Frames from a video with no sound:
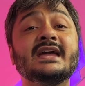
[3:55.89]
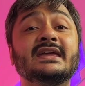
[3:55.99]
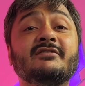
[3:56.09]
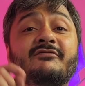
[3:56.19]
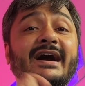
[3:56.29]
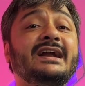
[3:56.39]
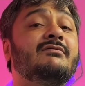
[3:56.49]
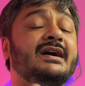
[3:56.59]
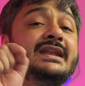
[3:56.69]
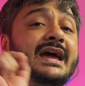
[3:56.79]
कि वाइड
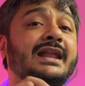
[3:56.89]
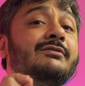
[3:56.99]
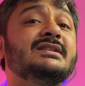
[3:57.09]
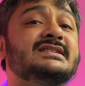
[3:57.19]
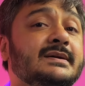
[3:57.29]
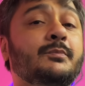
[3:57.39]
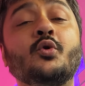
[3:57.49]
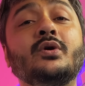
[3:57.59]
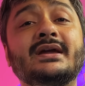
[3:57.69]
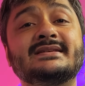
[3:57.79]
वाइन एलवन
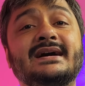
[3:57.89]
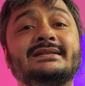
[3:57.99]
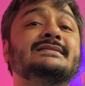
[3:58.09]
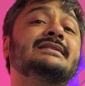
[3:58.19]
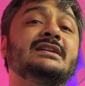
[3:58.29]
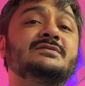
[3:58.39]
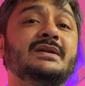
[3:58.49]
सपोर्ट के साथ इसका डिस्प्ले